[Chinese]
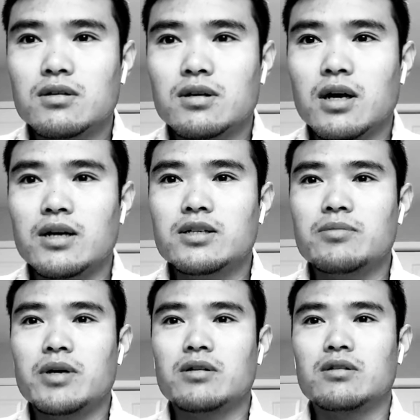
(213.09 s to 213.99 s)
来这
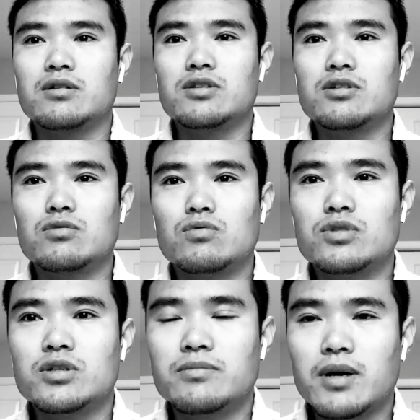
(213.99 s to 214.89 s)
边的一些途
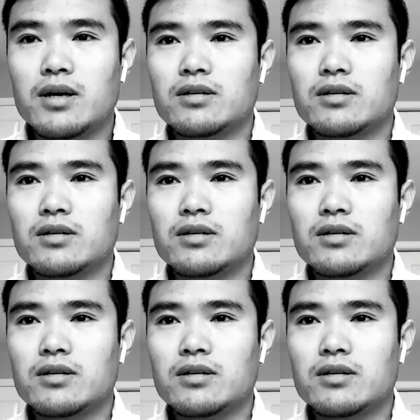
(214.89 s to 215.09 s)
径吧。